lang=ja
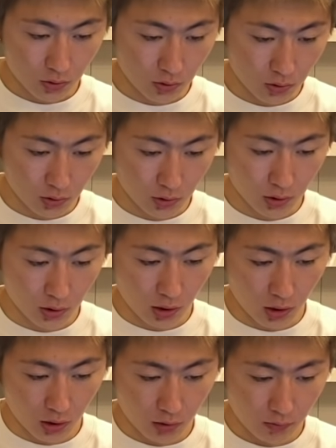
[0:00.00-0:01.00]
続いて
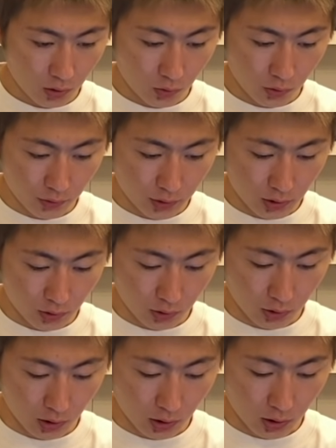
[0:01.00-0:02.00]
あこれは違う
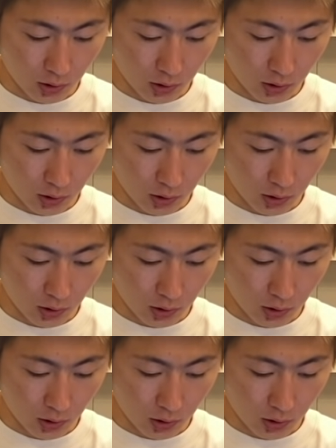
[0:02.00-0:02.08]
方だ